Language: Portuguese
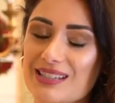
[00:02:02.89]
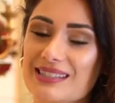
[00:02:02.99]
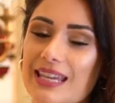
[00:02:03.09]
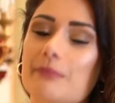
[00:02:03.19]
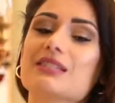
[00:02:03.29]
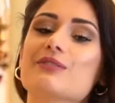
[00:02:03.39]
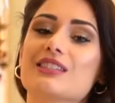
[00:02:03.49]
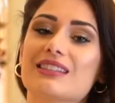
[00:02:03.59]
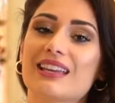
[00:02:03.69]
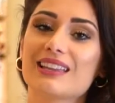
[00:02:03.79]
simples,
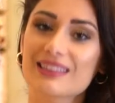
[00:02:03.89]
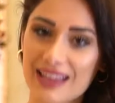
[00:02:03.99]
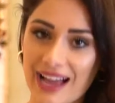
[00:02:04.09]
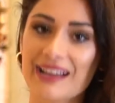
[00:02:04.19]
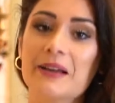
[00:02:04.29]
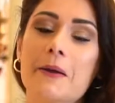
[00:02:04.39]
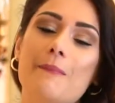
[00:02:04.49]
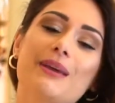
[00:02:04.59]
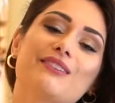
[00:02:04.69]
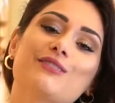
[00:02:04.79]
você tem que estar tá
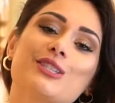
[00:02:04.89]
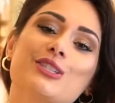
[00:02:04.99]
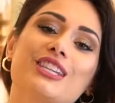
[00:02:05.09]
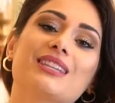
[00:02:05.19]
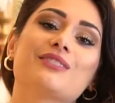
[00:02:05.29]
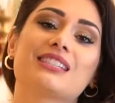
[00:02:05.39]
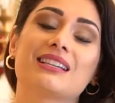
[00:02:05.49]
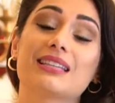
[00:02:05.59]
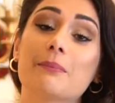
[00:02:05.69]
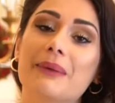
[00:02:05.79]
bem vestida, você
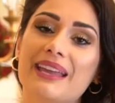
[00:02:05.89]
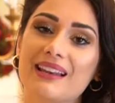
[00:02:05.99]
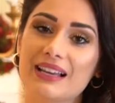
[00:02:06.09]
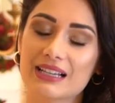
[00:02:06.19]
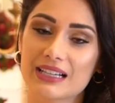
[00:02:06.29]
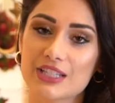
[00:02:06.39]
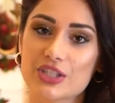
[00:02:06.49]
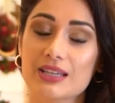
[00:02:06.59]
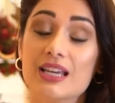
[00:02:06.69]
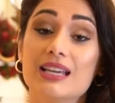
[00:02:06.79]
tem que estar tá bem
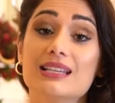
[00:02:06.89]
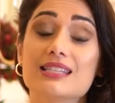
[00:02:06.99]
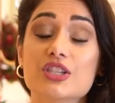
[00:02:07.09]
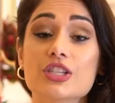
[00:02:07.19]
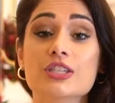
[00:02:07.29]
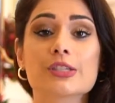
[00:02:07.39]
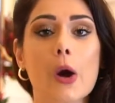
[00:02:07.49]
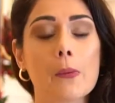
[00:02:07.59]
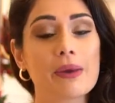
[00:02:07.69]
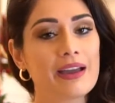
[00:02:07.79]
elegante. Existe
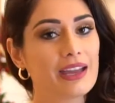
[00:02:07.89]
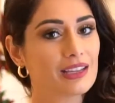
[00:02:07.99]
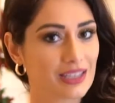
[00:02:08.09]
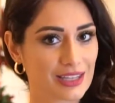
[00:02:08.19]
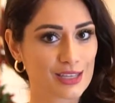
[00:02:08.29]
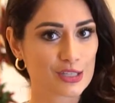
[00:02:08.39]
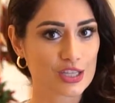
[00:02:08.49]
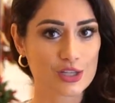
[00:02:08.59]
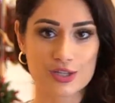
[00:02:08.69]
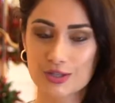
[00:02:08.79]
só uma regrinha,
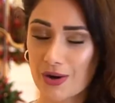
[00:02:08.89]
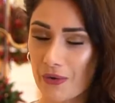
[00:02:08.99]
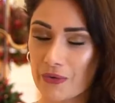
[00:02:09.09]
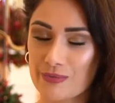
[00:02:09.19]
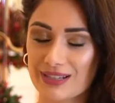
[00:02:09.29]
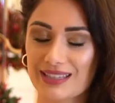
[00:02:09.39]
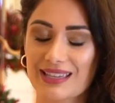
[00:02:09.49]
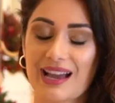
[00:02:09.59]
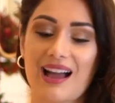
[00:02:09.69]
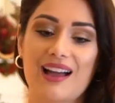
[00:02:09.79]
gente, só uma
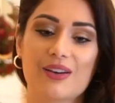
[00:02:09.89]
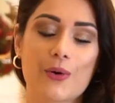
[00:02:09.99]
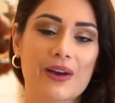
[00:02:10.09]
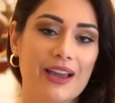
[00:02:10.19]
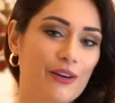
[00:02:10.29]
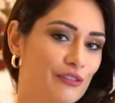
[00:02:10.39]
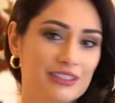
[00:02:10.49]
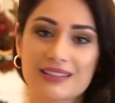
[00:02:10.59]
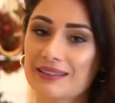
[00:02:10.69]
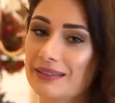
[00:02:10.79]
que é Qualquer
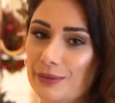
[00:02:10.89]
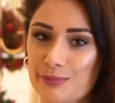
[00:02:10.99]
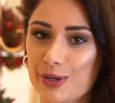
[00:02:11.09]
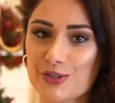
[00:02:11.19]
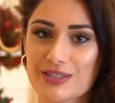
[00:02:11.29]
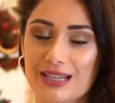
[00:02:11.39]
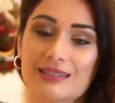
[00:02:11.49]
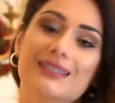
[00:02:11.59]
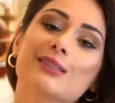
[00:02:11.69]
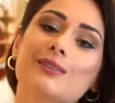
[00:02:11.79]
convidada não pode usar
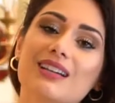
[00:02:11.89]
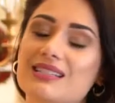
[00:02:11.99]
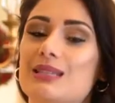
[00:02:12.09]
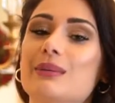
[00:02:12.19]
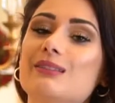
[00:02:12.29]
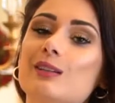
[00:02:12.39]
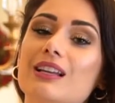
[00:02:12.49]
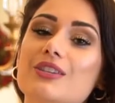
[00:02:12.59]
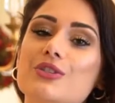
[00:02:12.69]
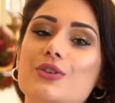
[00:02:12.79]
tanto no casamento
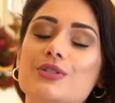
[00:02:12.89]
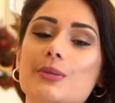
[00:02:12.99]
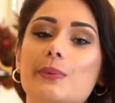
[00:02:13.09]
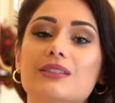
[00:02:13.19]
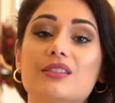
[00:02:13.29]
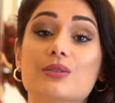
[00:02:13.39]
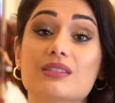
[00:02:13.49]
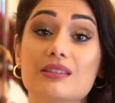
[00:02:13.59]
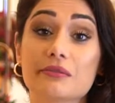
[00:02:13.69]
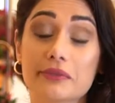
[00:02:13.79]
religioso quanto no
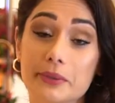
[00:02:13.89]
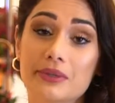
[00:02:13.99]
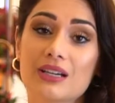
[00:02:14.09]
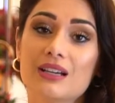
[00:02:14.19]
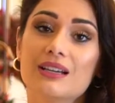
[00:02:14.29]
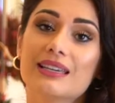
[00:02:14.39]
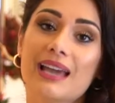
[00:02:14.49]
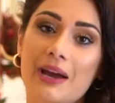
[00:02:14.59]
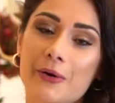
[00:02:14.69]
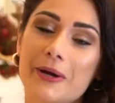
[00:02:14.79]
civil, que
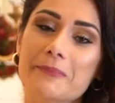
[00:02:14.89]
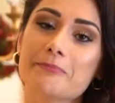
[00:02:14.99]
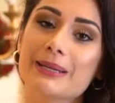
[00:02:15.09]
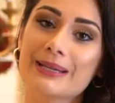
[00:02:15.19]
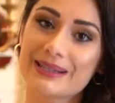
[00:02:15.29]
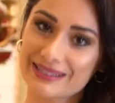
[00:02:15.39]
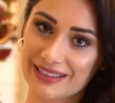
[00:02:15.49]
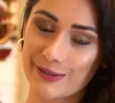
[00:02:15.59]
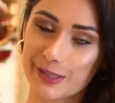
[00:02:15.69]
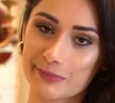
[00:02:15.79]
é a cor
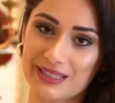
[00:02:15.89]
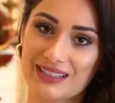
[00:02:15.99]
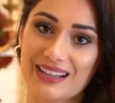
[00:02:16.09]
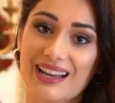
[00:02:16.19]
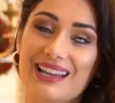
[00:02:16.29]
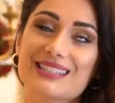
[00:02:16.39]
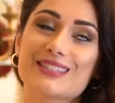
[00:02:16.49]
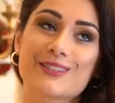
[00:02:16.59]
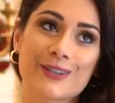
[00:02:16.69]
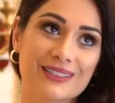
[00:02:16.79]
branca. A cor branca é
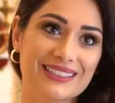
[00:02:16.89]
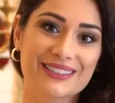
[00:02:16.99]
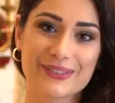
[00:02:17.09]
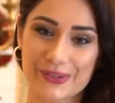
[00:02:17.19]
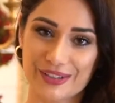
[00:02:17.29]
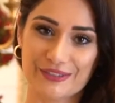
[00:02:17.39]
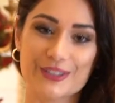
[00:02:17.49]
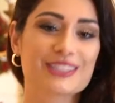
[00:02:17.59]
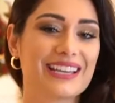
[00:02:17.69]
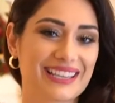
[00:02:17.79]
só da noiva.
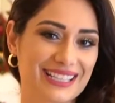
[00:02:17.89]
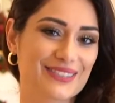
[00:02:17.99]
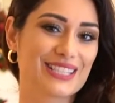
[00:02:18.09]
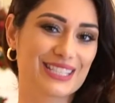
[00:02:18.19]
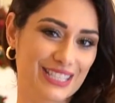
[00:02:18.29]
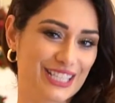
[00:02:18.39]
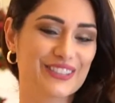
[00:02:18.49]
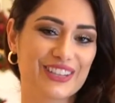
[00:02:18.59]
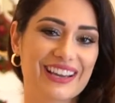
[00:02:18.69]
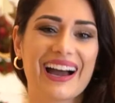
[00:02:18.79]
Eu sei que às vezes a gente
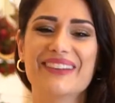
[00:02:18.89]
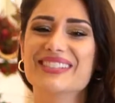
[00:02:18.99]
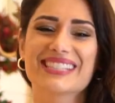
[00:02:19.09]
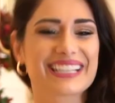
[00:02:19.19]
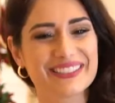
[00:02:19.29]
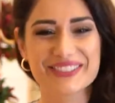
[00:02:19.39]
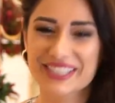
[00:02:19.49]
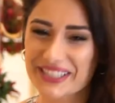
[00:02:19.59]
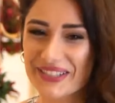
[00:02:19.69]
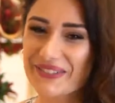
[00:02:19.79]
fica, ai, mas aquele
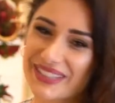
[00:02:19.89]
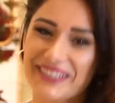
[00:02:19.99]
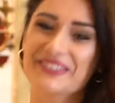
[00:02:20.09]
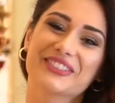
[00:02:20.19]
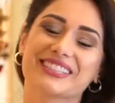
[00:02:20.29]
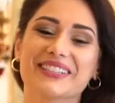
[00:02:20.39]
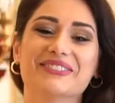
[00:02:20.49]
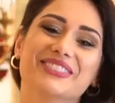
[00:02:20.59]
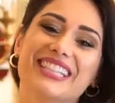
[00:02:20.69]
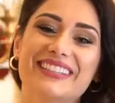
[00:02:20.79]
vestidinho branco ficou
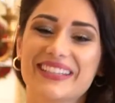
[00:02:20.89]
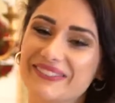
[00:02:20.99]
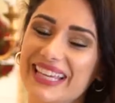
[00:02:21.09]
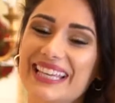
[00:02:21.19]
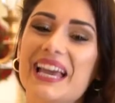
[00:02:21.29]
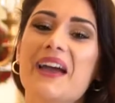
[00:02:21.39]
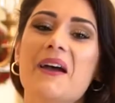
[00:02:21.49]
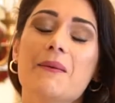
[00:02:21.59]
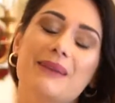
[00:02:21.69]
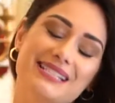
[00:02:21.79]
tão bonito em mim.
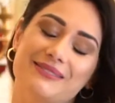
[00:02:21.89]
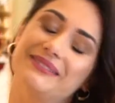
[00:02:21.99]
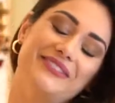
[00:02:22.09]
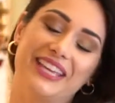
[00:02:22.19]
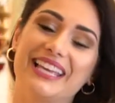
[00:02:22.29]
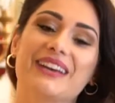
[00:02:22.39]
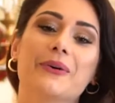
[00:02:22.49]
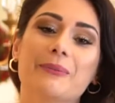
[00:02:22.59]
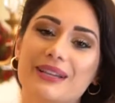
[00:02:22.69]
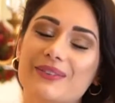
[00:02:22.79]
Mas enfim,
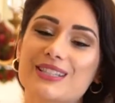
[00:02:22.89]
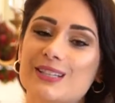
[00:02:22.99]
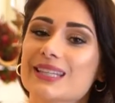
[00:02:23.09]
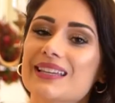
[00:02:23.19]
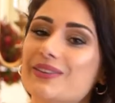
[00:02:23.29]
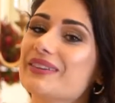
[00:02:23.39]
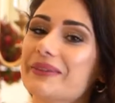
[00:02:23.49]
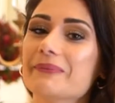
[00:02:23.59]
o branco é só da noiva